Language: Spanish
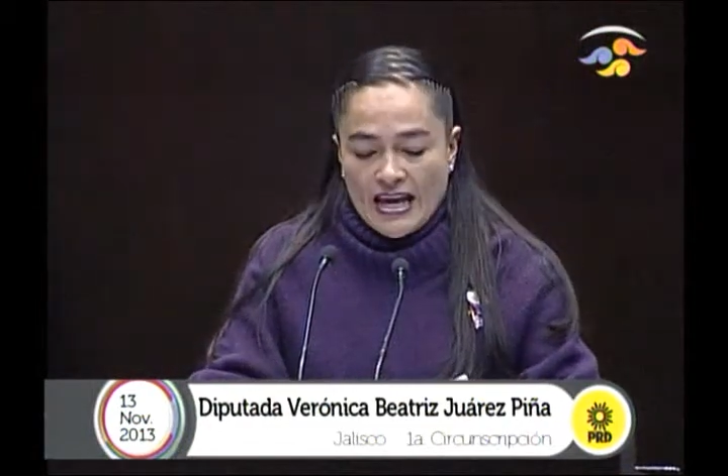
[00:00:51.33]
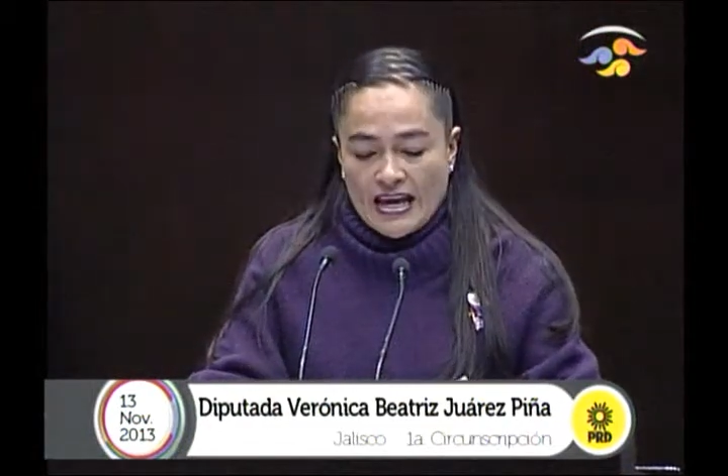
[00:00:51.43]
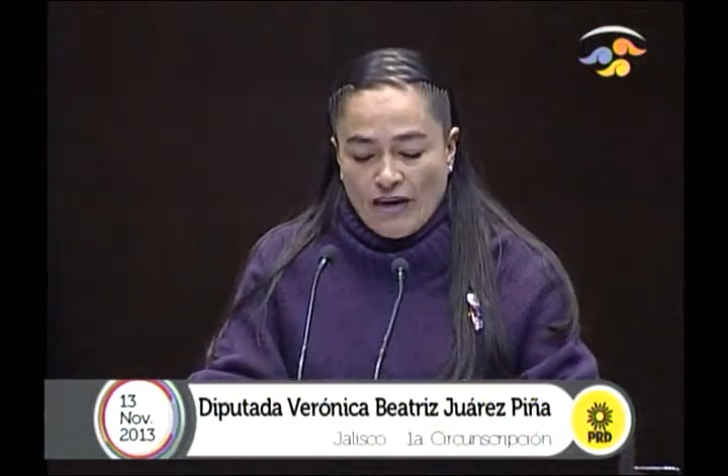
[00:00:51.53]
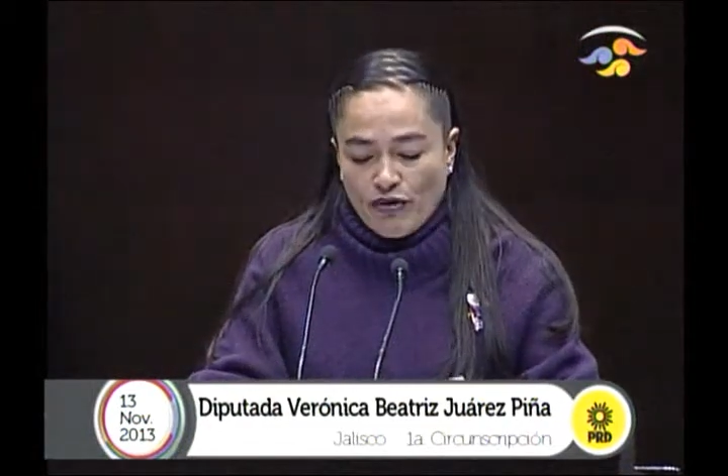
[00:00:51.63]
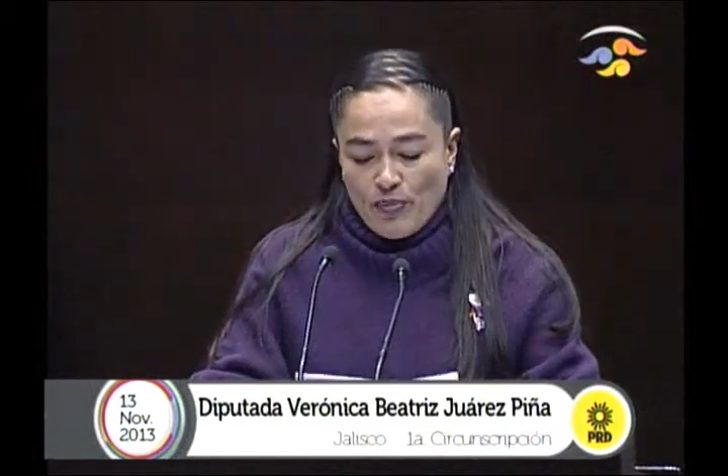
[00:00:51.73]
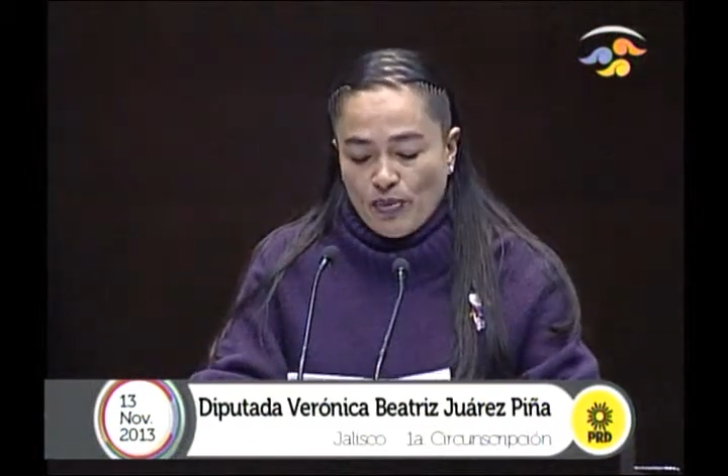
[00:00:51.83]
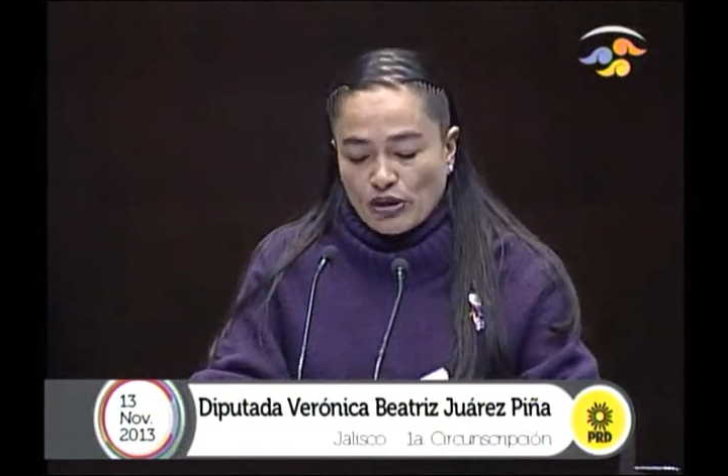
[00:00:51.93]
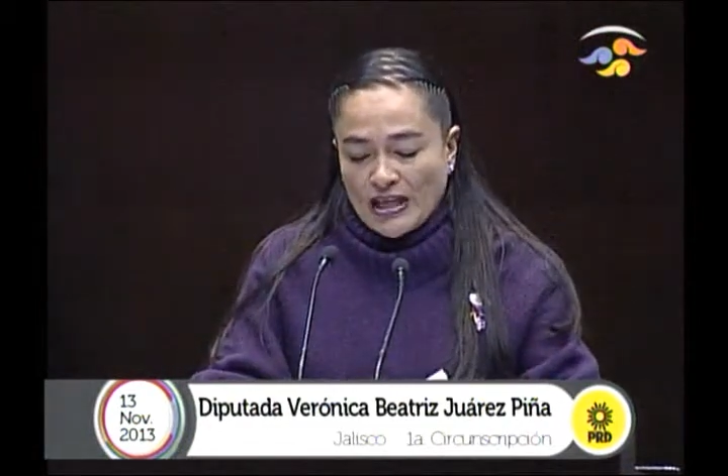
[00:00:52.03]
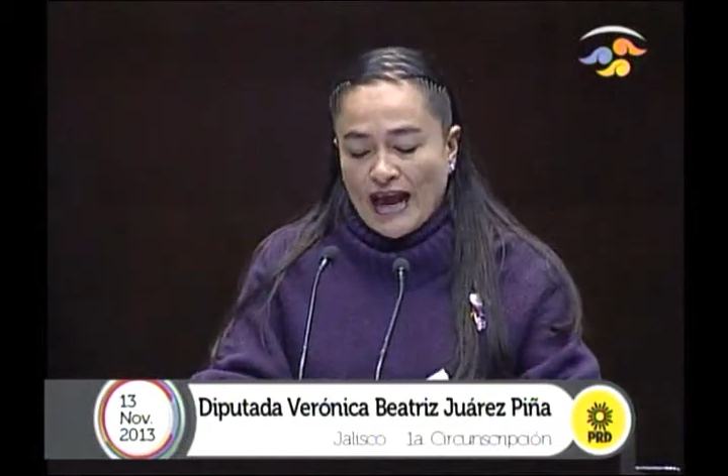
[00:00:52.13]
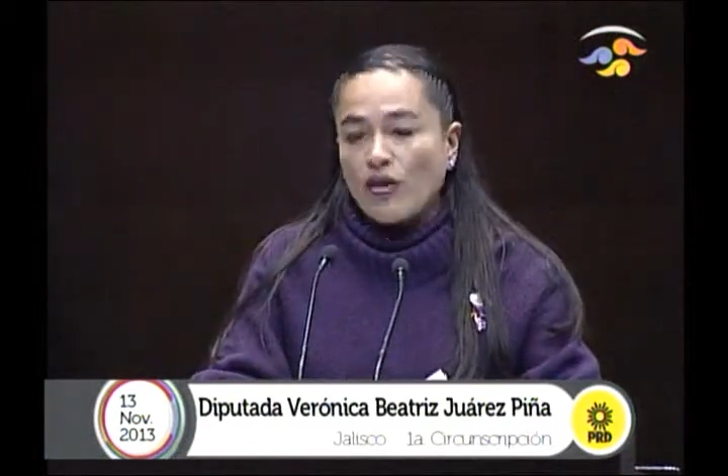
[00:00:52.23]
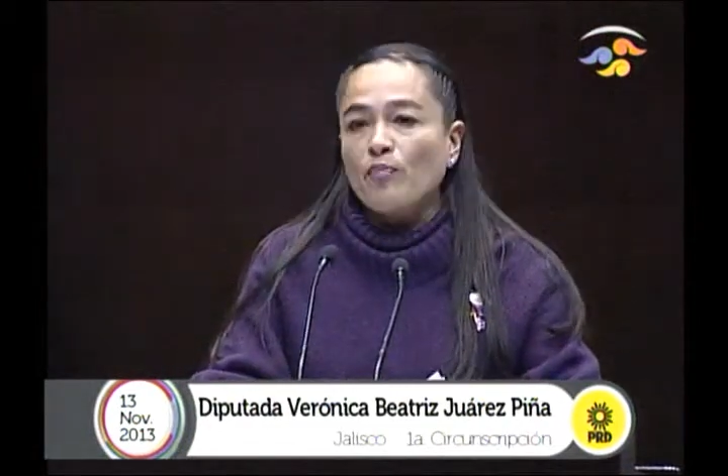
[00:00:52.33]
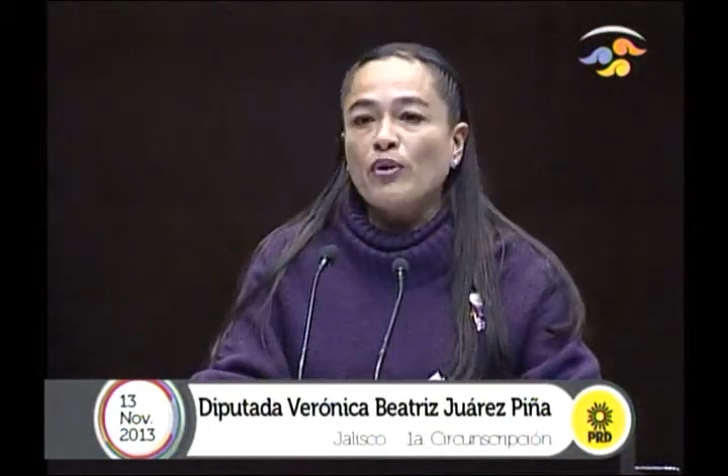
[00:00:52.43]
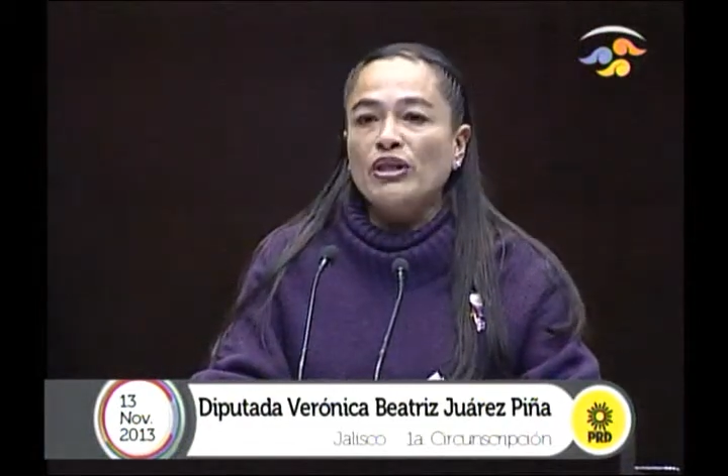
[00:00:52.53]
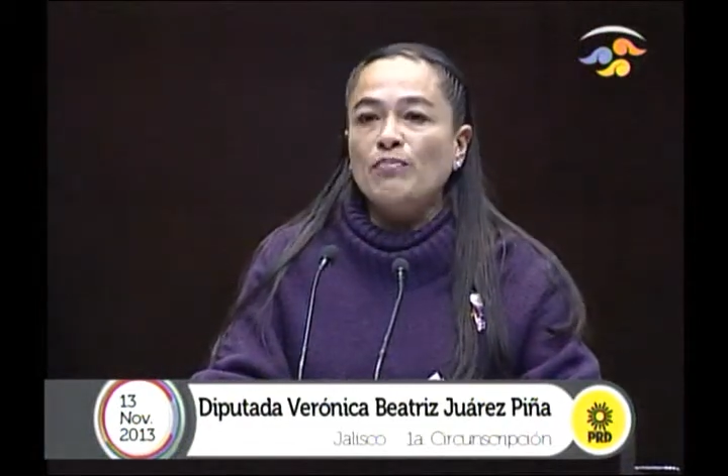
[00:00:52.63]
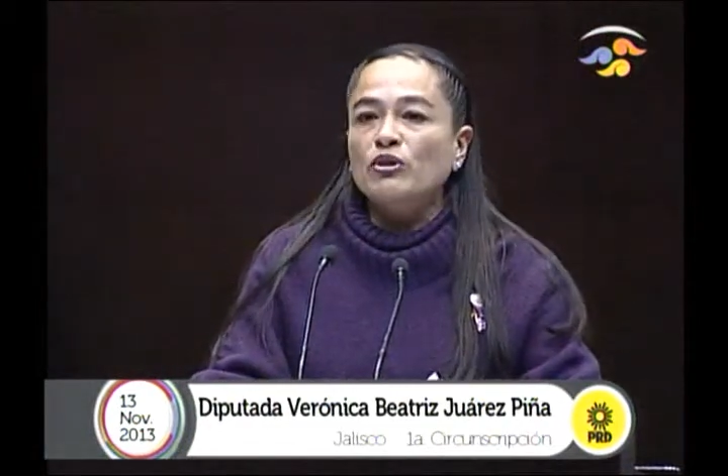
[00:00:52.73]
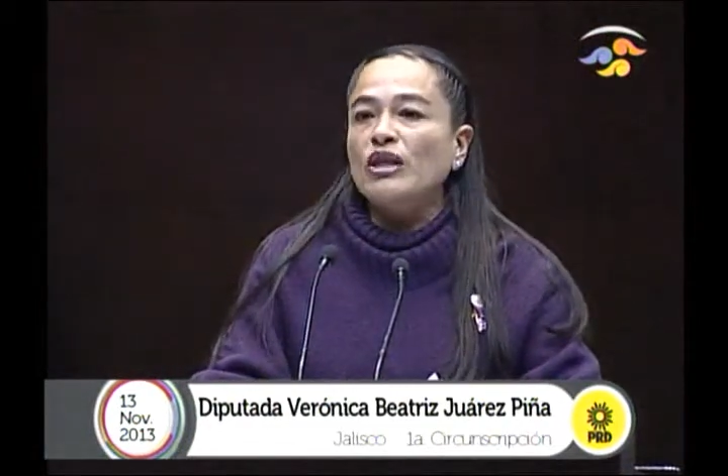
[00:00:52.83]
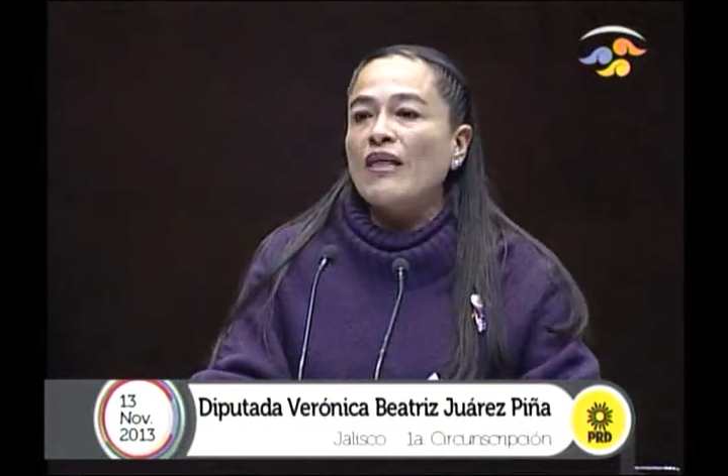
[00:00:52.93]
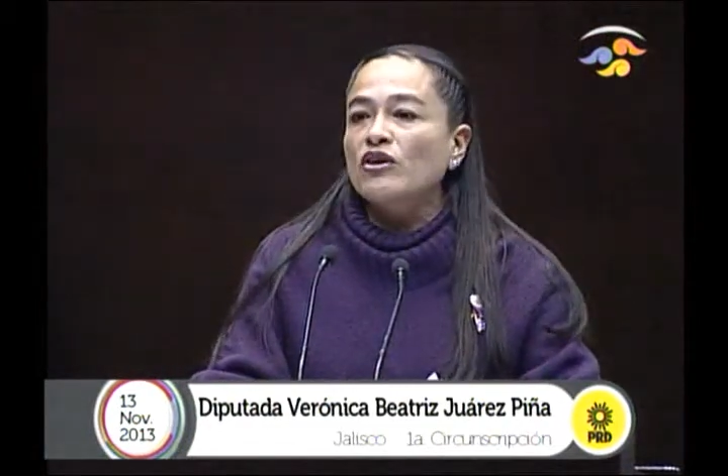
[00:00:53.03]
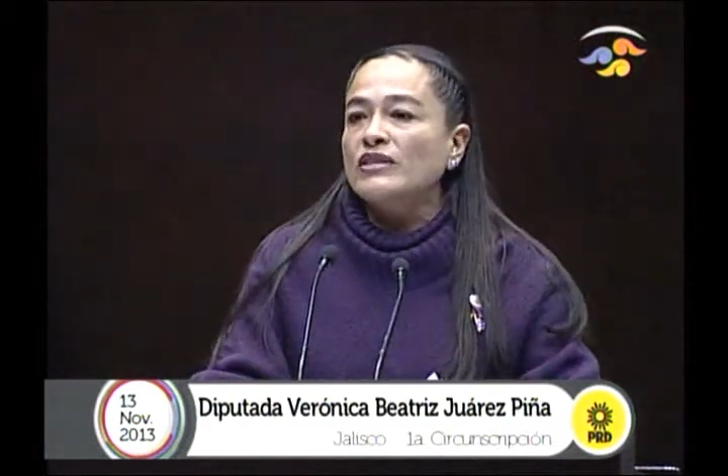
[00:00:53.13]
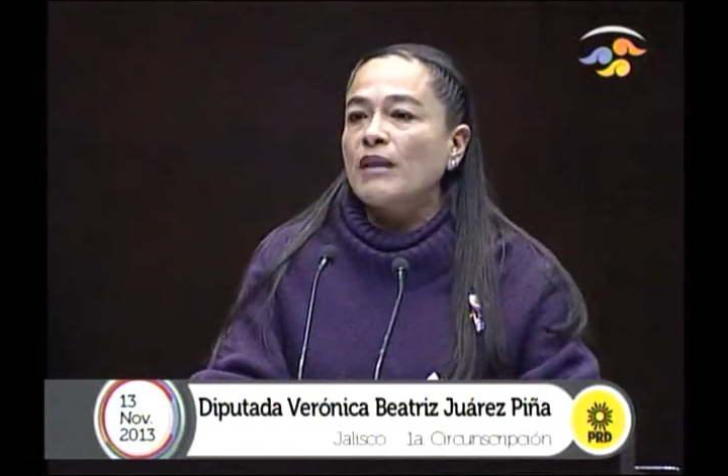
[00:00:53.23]
y que fue impulsado por
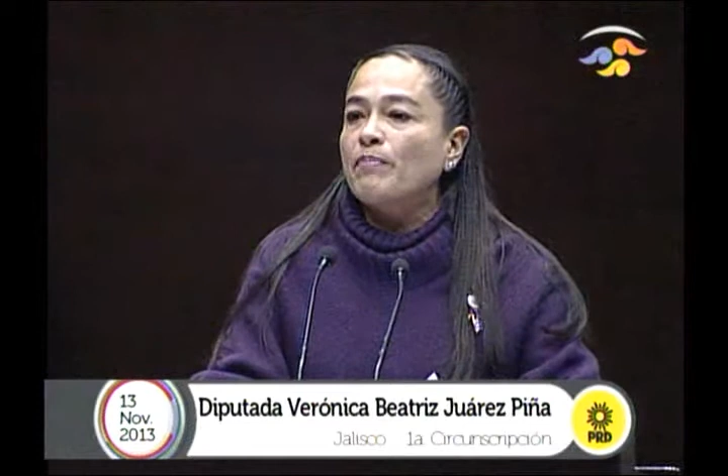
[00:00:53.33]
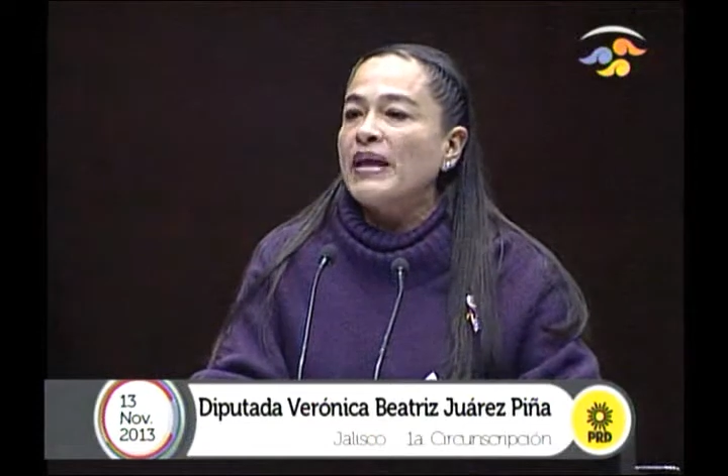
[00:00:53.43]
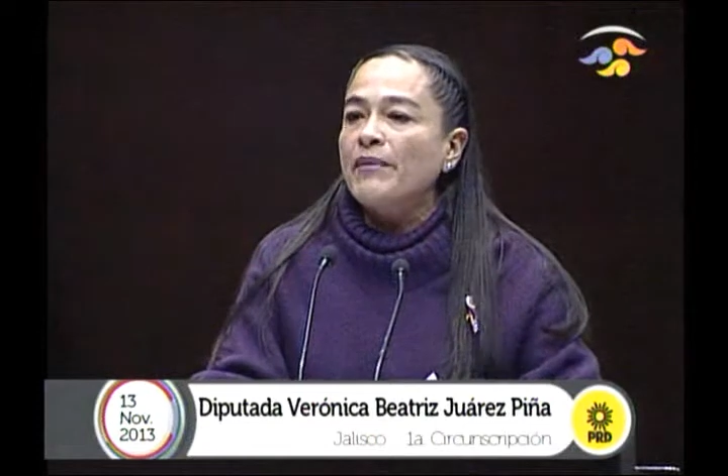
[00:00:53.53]
diputados del